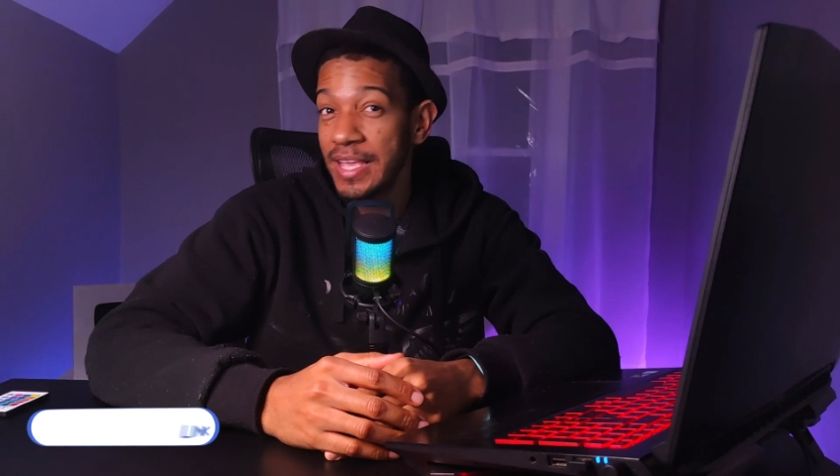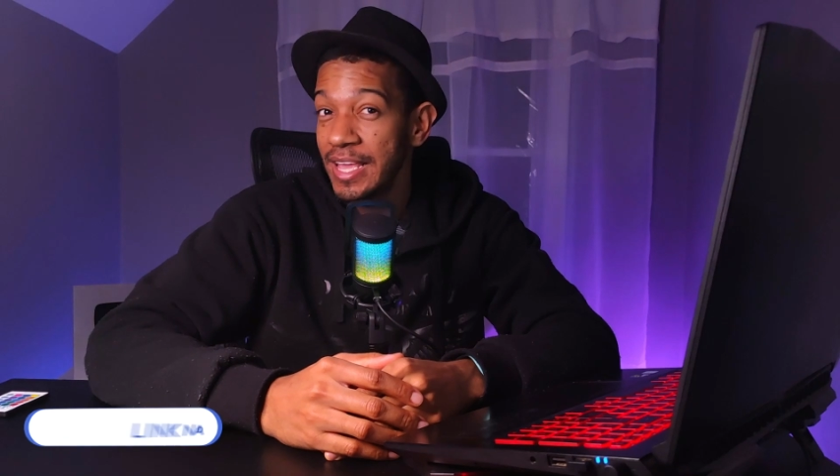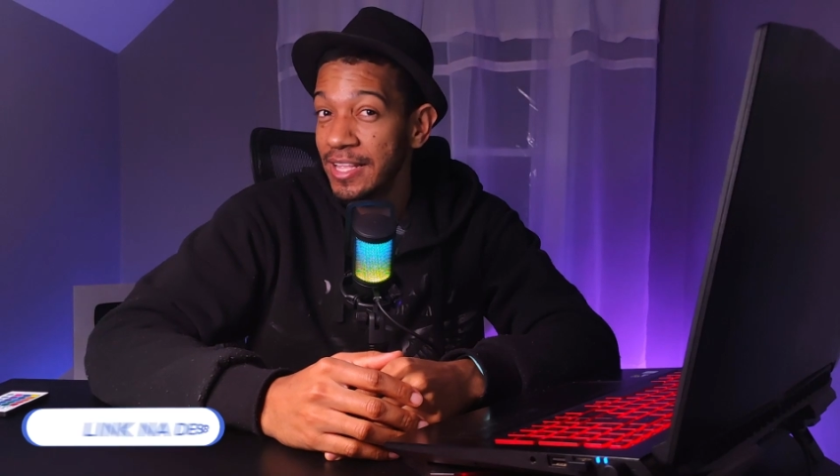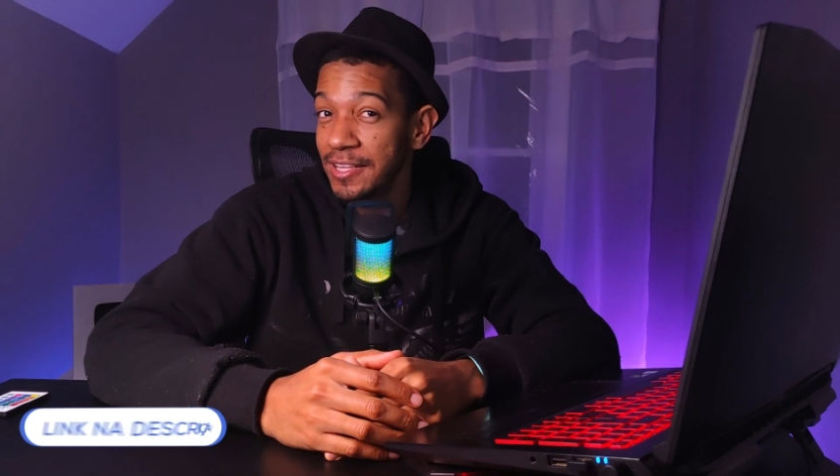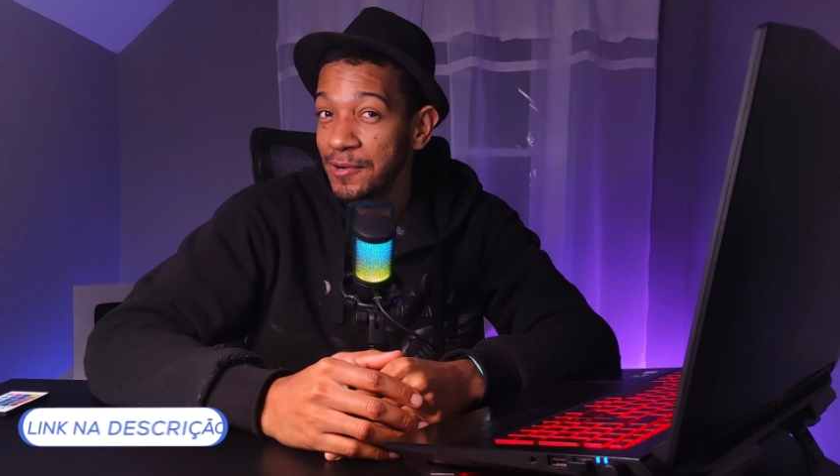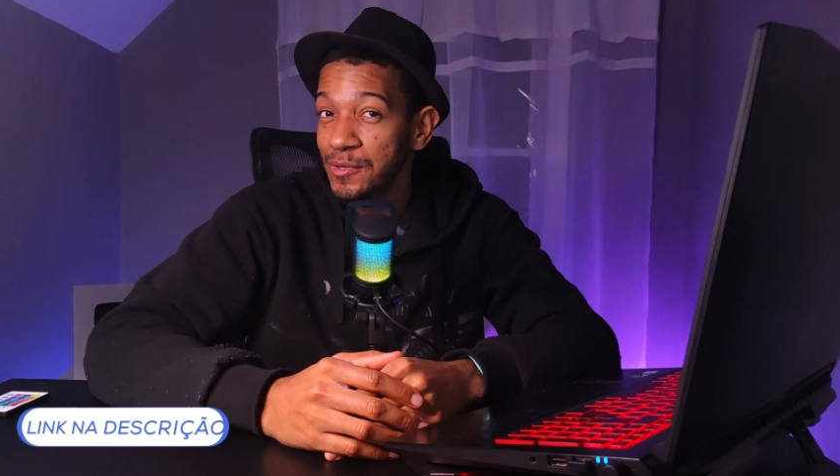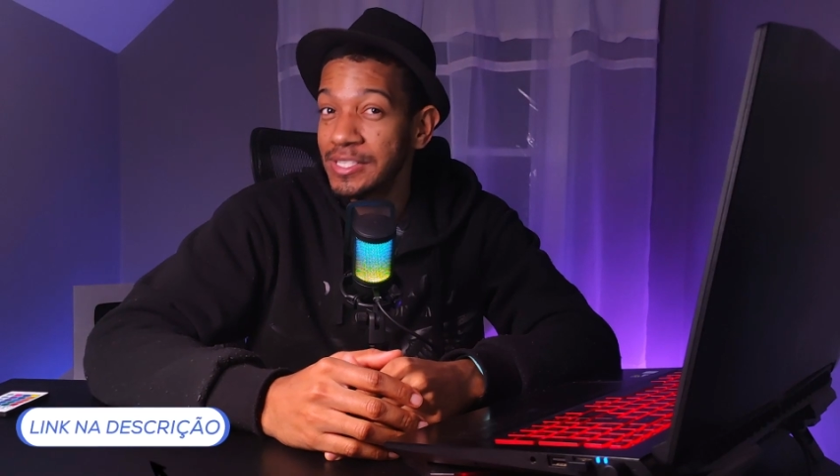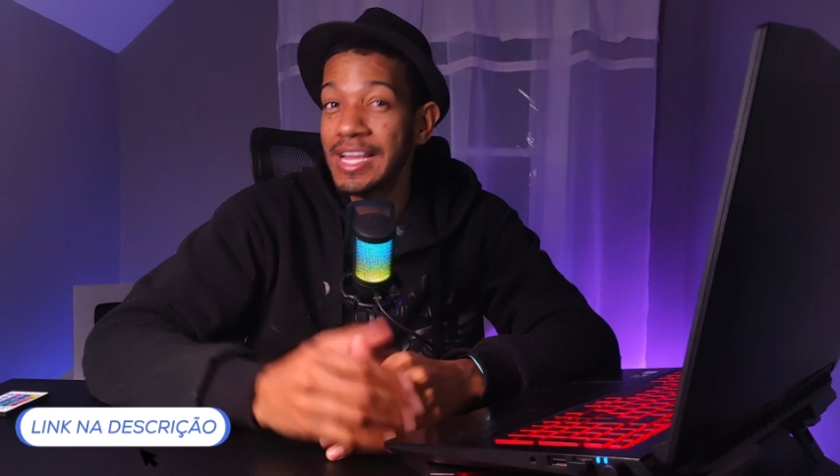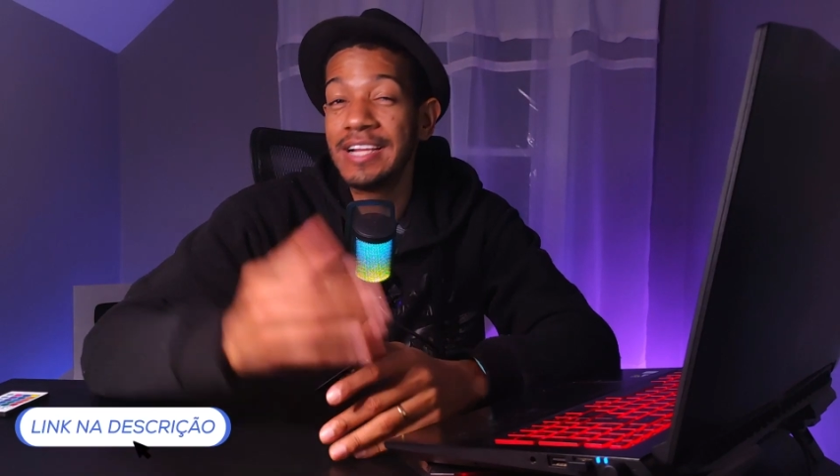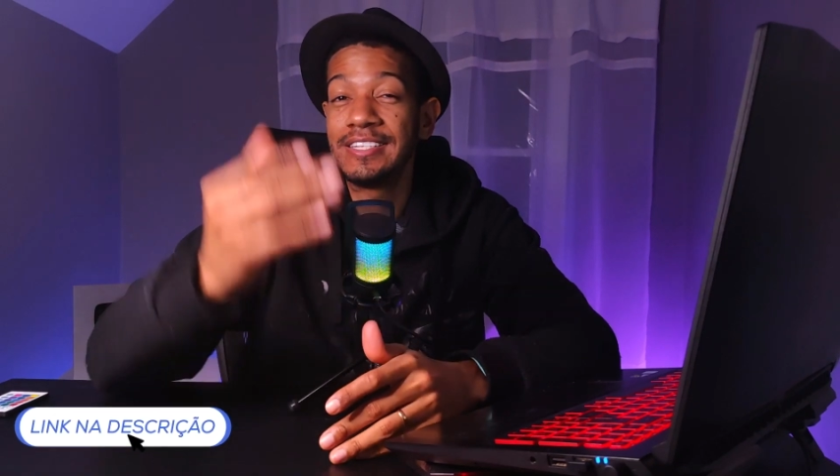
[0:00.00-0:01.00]
entre no
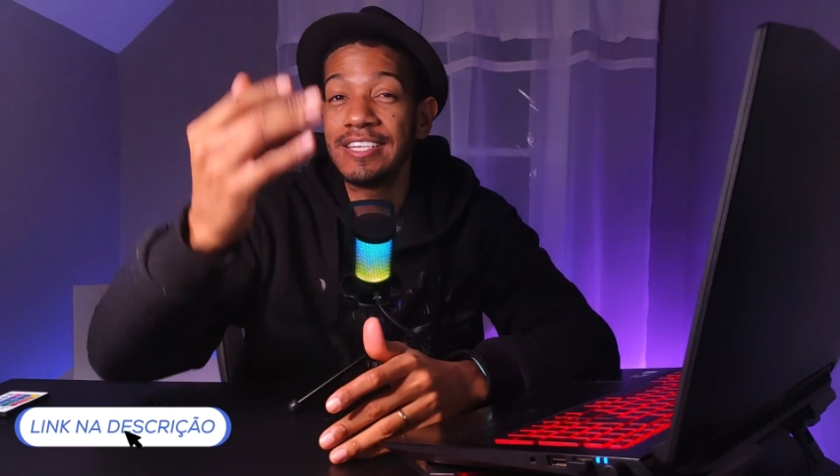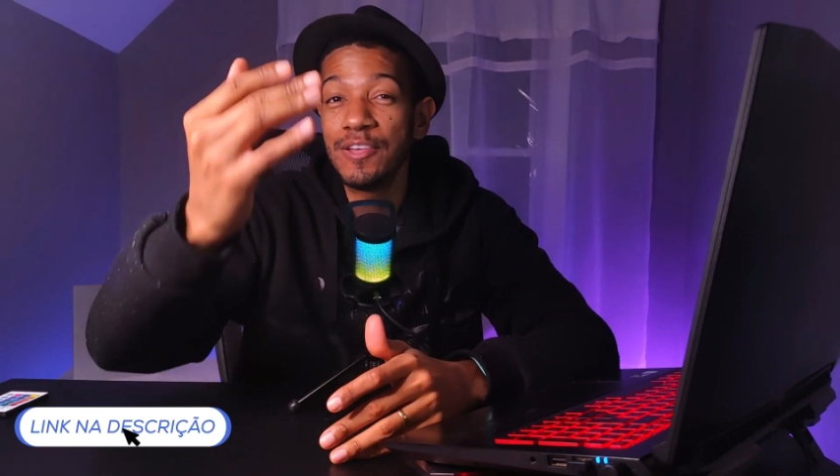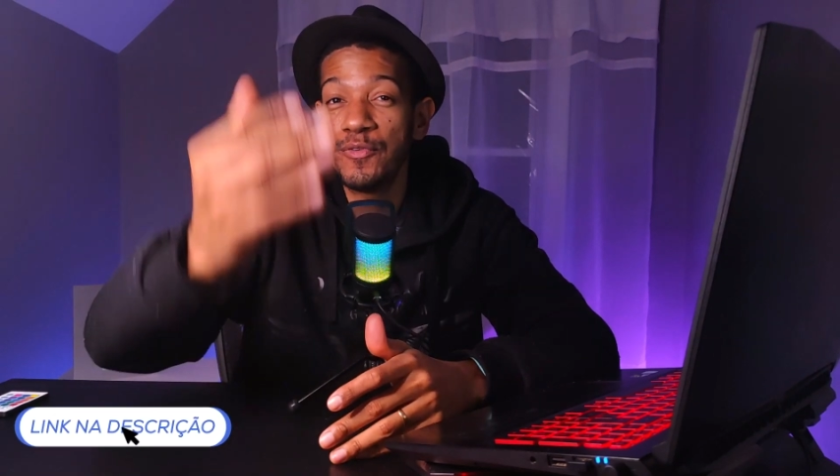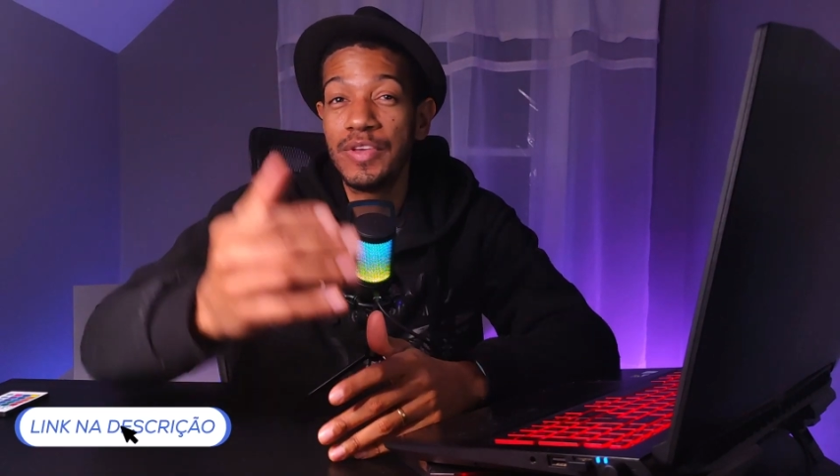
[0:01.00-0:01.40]
site e